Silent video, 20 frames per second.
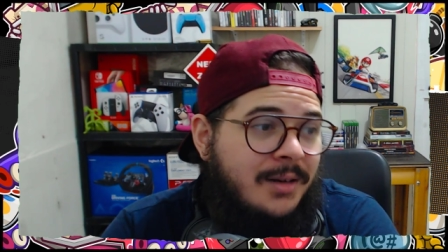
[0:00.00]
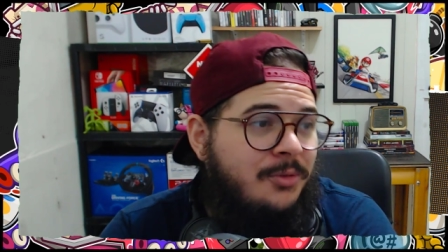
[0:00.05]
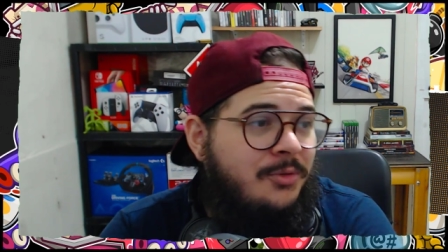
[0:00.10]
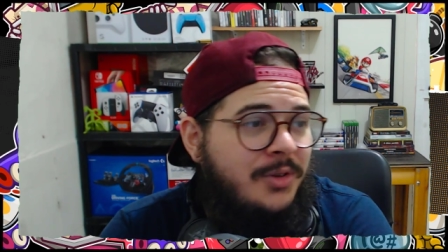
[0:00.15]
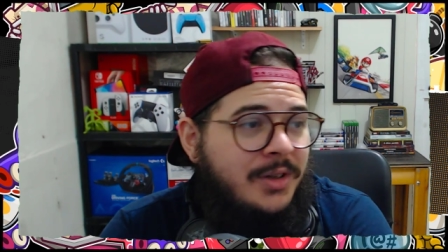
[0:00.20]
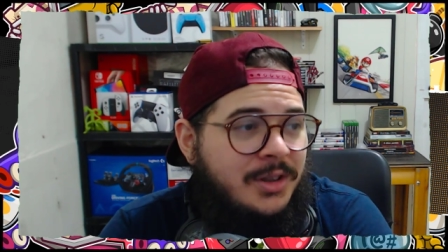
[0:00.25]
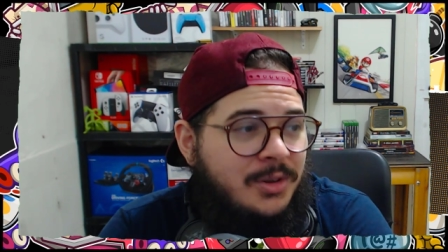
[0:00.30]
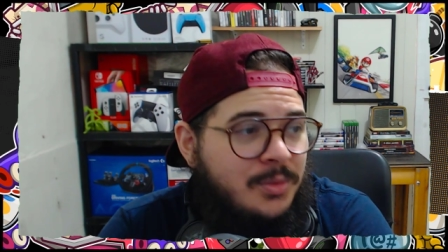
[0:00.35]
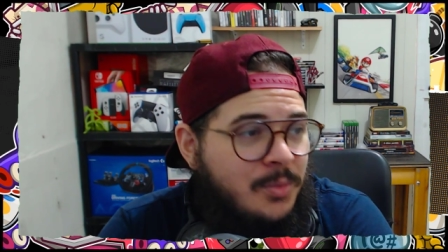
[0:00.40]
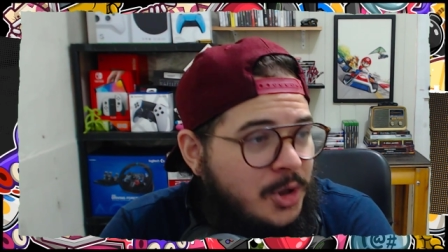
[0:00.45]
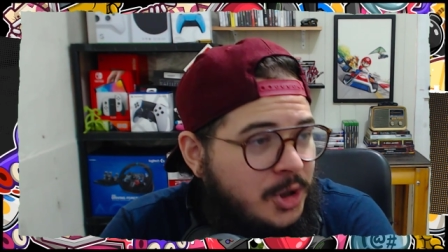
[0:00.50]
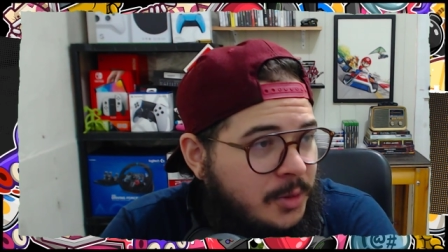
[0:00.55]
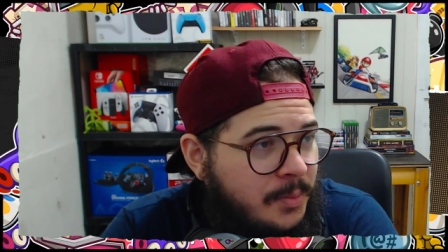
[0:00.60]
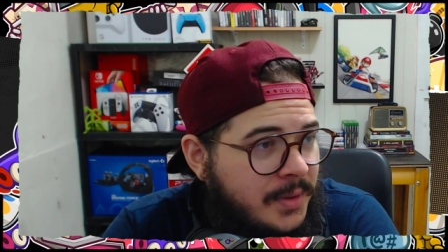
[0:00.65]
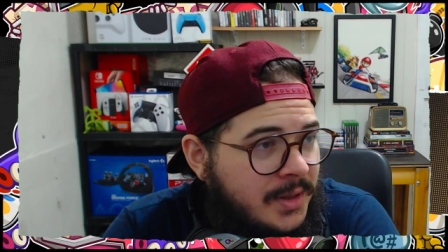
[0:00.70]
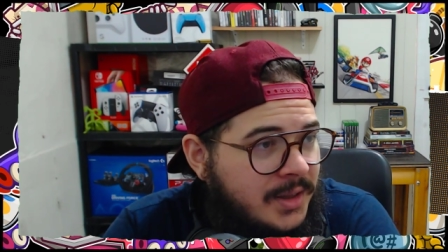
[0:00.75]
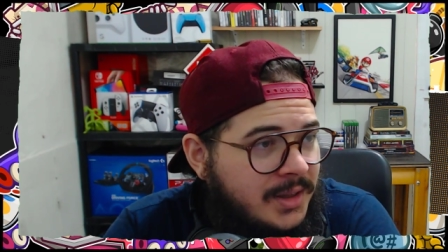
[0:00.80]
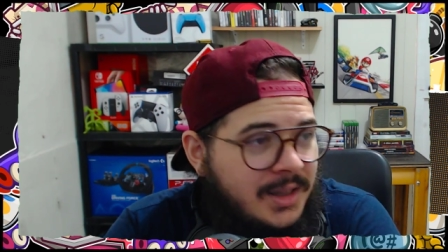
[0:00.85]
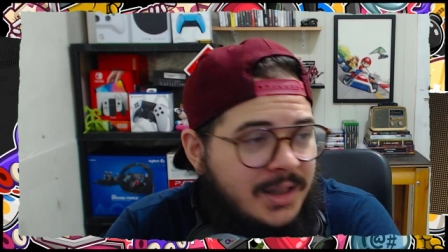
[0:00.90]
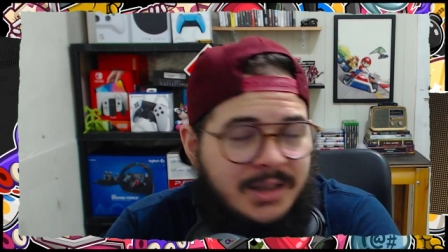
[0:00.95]
Fiz um monte de
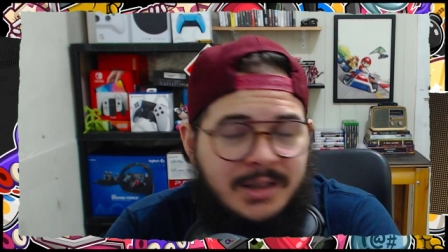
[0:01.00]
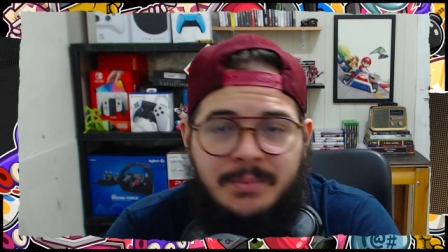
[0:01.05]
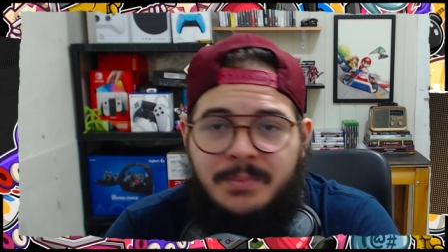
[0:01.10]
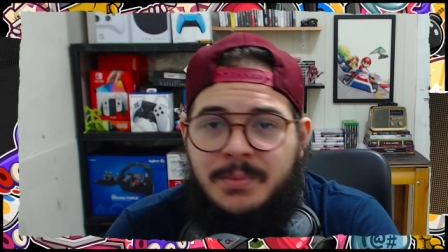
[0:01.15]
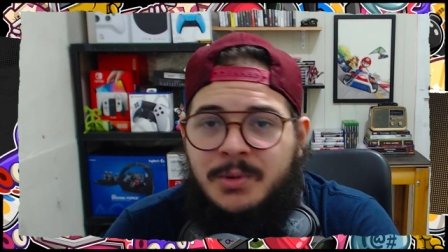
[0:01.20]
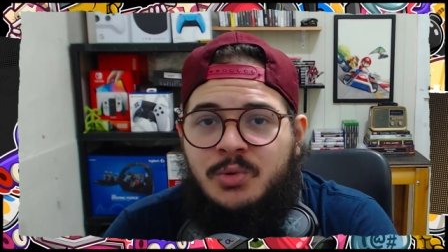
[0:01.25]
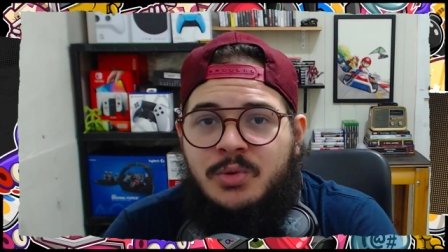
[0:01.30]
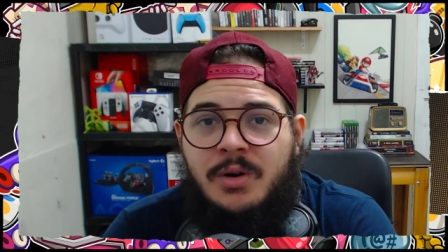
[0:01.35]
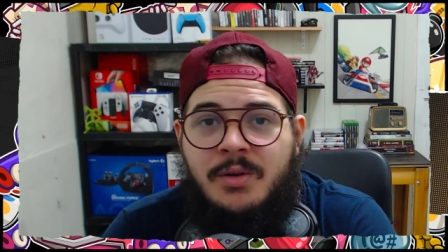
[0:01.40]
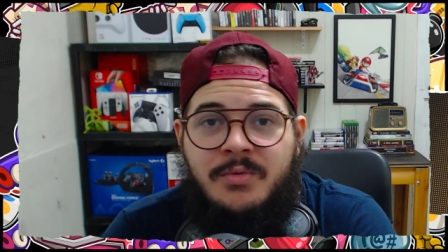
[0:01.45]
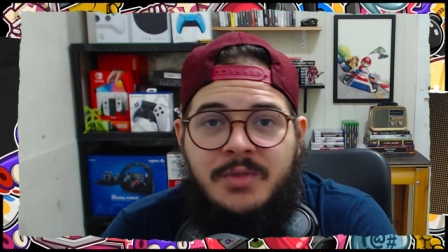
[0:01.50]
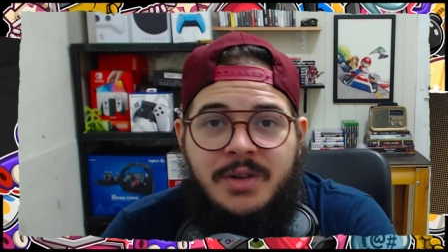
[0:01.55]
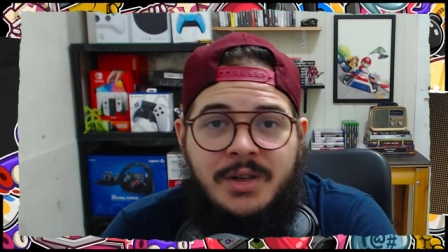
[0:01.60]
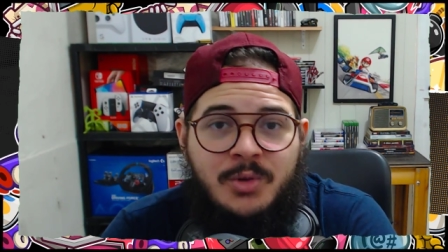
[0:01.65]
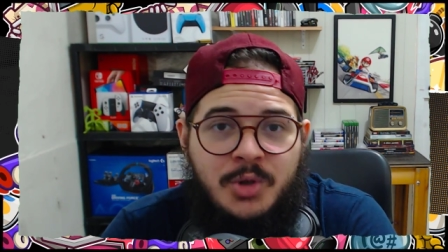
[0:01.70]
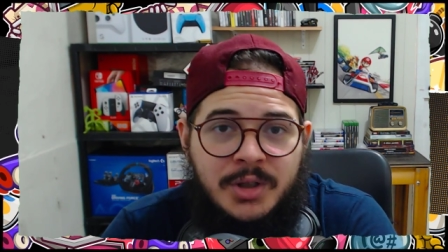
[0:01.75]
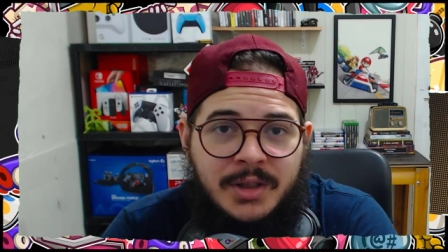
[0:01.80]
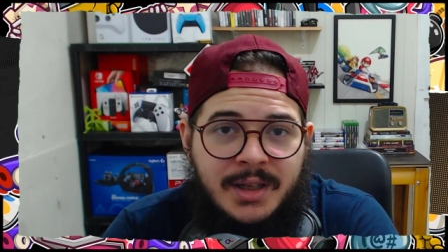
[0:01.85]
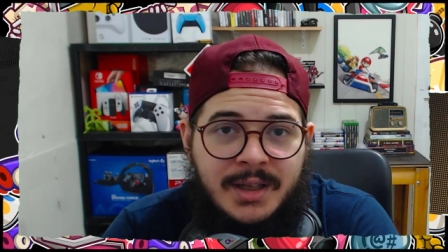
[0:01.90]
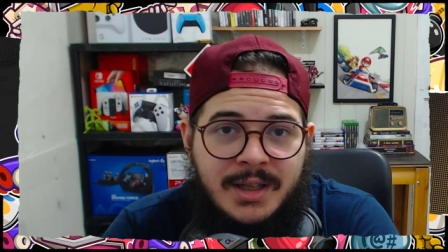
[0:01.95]
pesquisa, pessoal, vi que
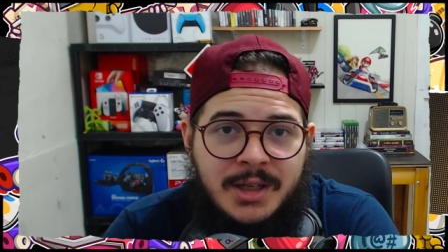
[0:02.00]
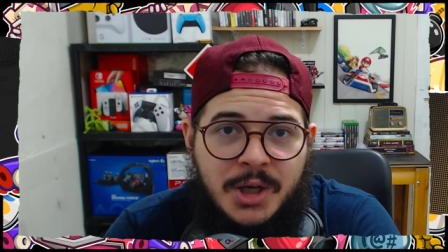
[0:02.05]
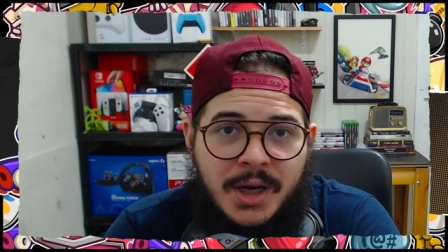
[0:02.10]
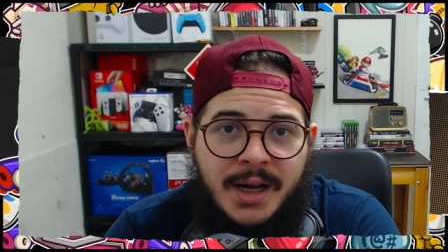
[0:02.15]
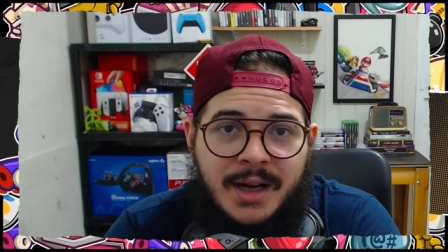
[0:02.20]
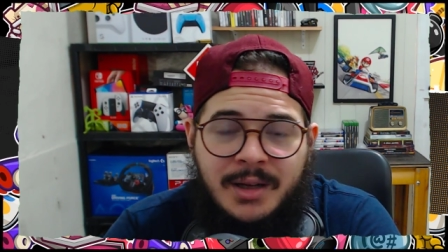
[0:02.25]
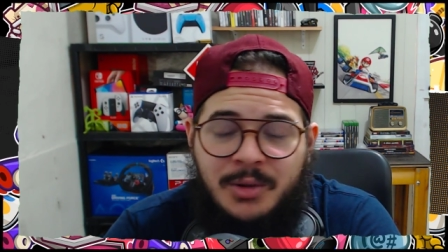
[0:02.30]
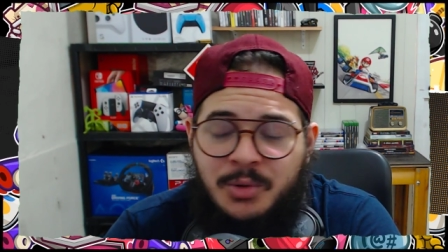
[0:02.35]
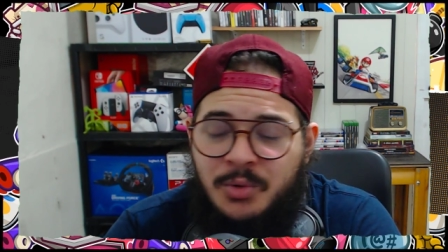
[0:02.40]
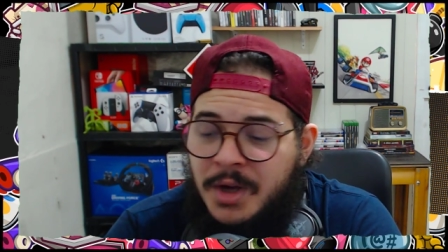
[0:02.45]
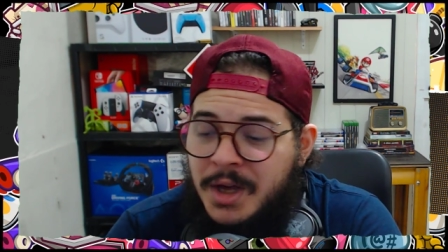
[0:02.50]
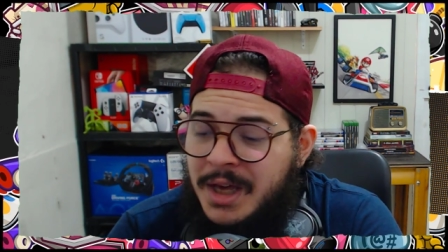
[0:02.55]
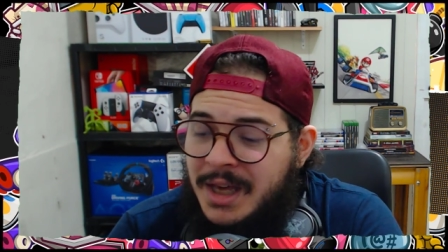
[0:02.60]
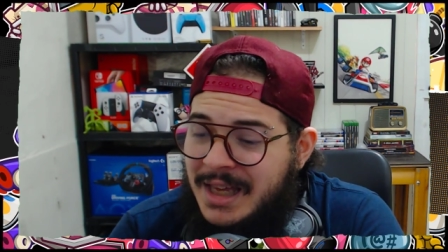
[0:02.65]
não tinha nada de errado.